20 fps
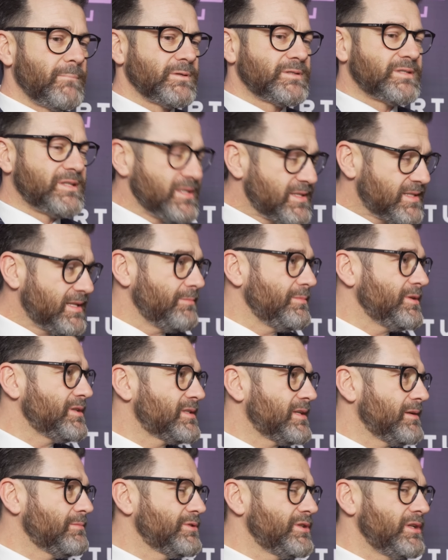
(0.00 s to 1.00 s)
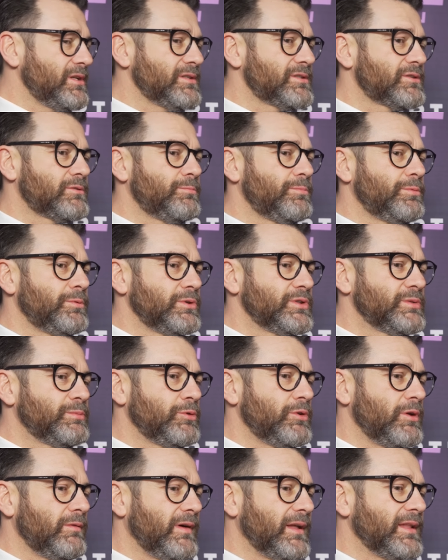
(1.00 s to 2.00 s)
System jest tam źle
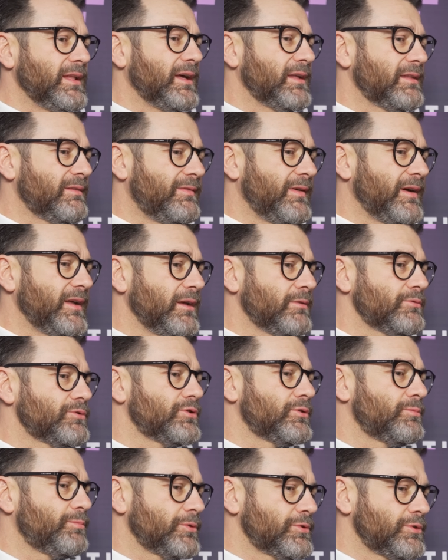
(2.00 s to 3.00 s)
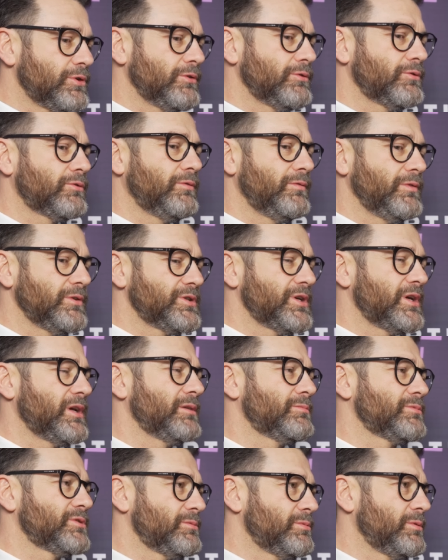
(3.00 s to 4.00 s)
zbudowany, a dwa, ja już od początku
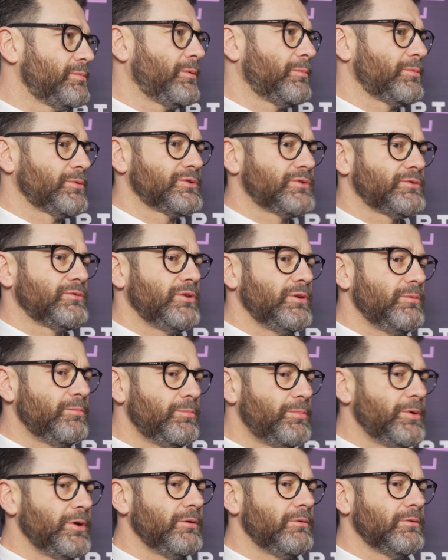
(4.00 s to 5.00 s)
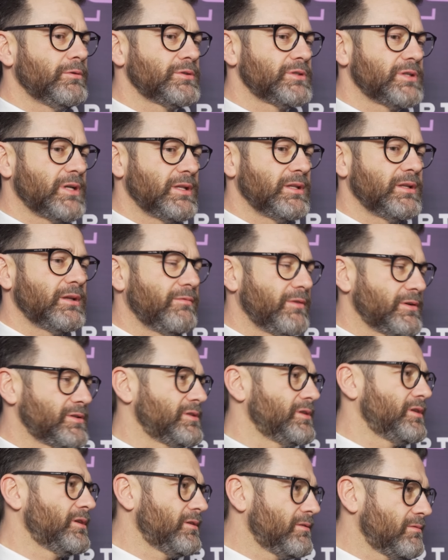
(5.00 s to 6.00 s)
wiedziałem, żeby po prostu nie było żadnych
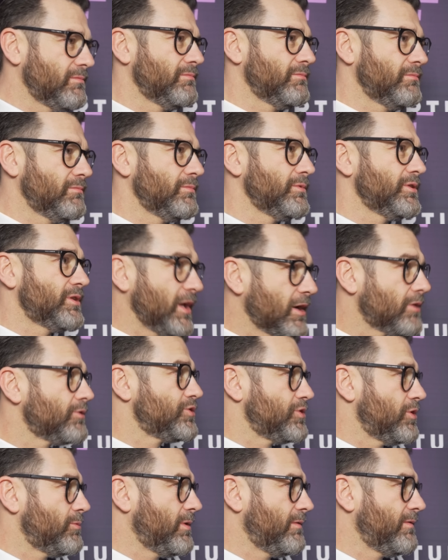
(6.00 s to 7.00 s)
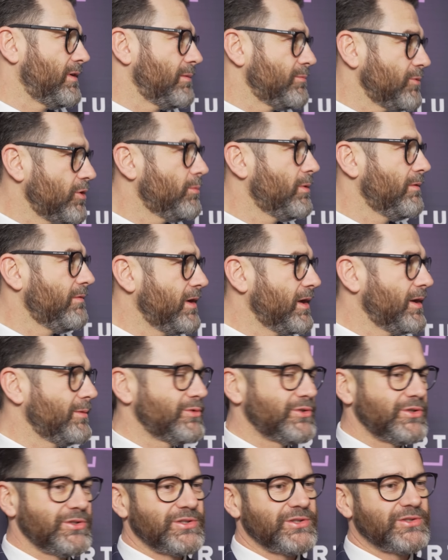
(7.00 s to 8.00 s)
właśnie, i tego się obawiałem, nie obawiałem
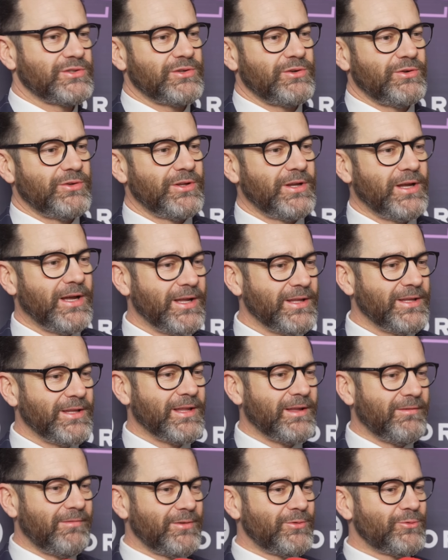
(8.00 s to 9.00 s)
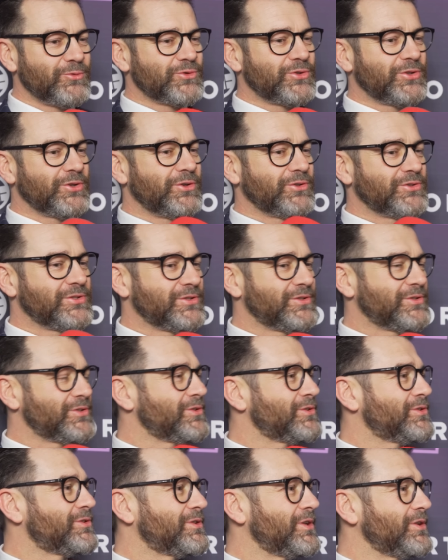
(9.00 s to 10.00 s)
się ze strony ani nawet już tych
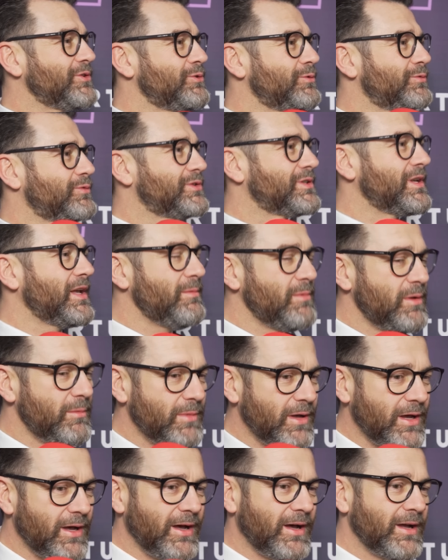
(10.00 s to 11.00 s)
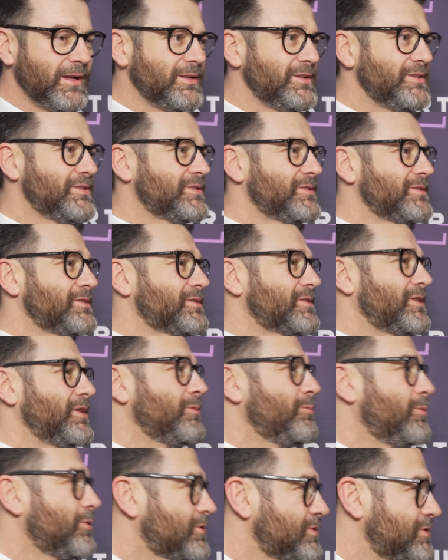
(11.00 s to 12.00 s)
z, sędziów z MMA, ani z, z,
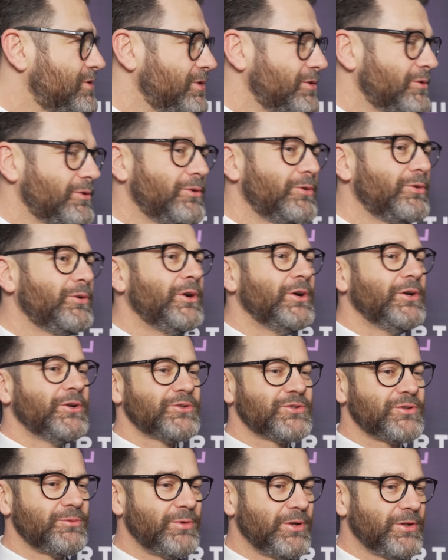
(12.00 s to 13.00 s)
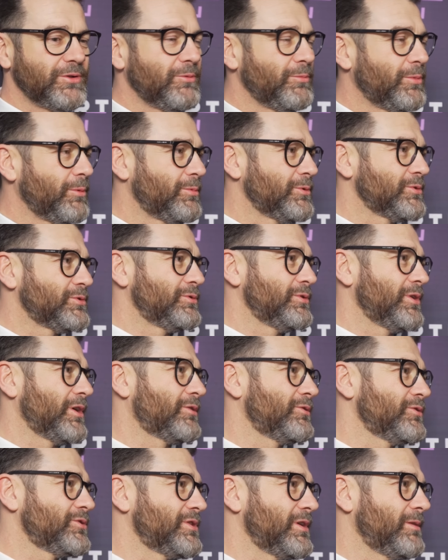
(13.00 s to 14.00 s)
kickboxingu, że będą po prostu
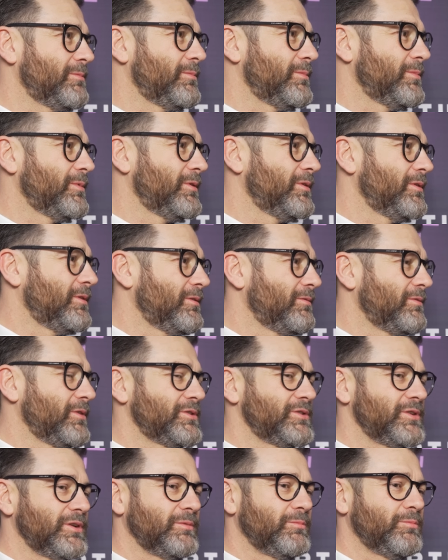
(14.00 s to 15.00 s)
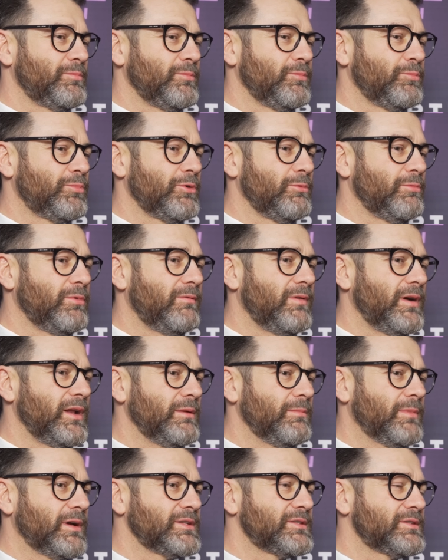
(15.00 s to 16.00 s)
jakoś tam, e, wiecie,
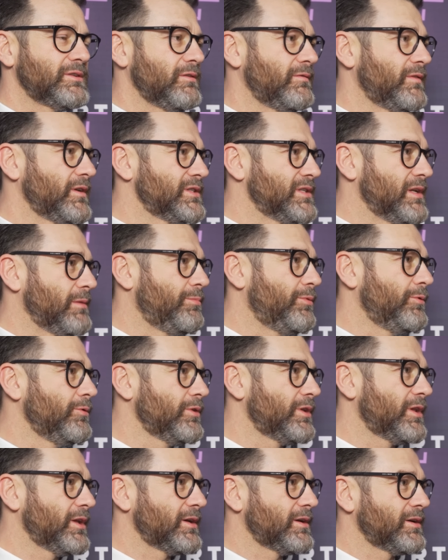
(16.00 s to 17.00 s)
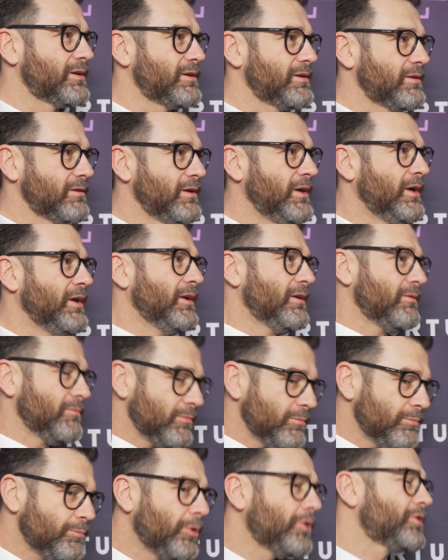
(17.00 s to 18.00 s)
próbowali majstrować na punktach.
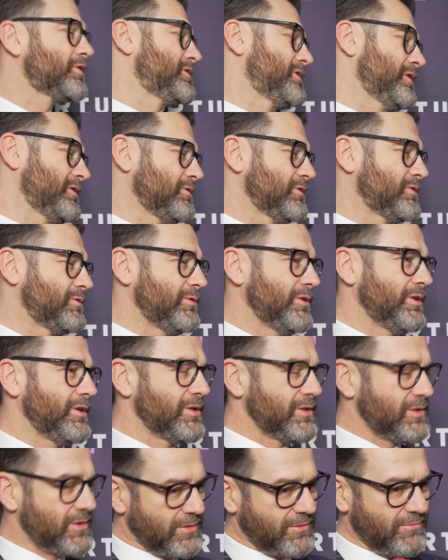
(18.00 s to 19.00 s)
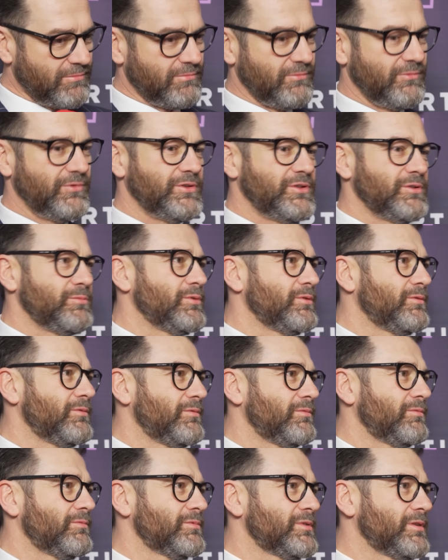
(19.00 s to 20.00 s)
Boks tego słynie, że
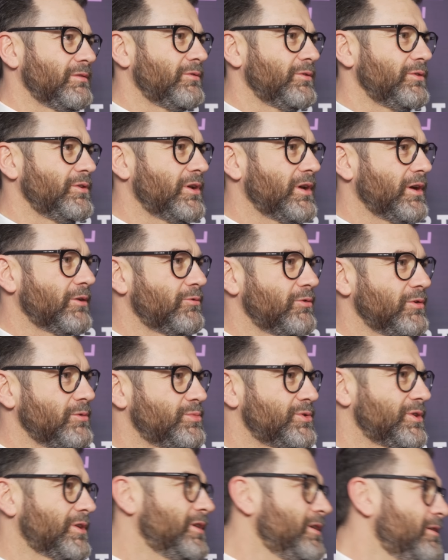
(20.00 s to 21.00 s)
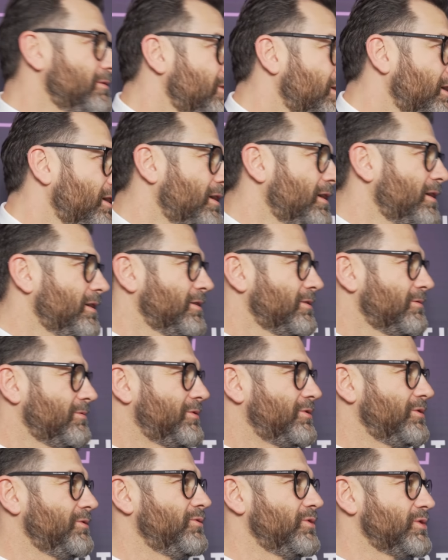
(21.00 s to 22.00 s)
widzimy zawodnika, który przegrywa, a w
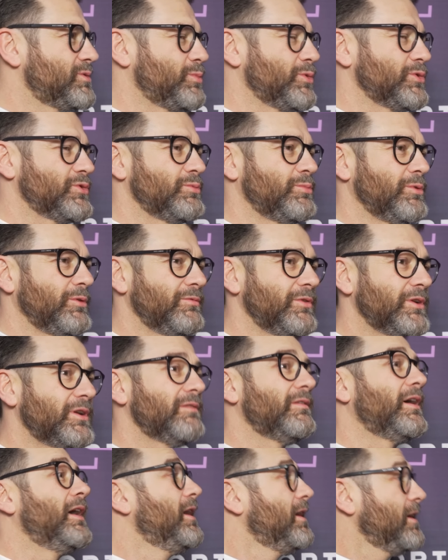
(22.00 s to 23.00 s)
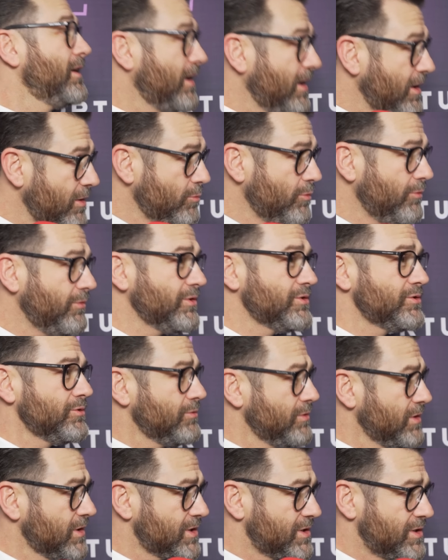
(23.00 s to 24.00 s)
dziwny sposób on wygrywa. Ja nie mówię, że
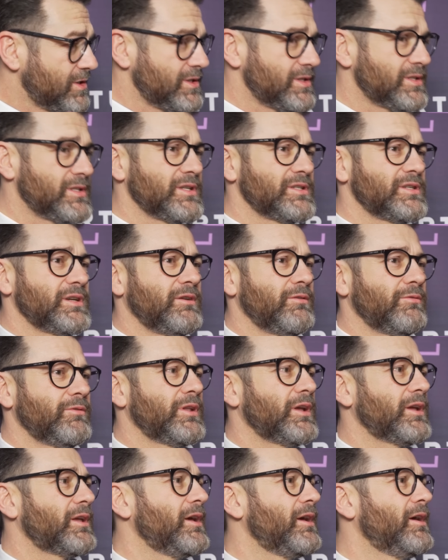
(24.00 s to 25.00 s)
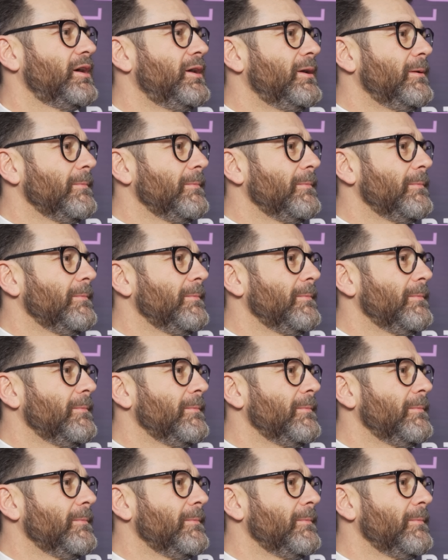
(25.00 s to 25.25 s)
u nas się nie zdarzają takie,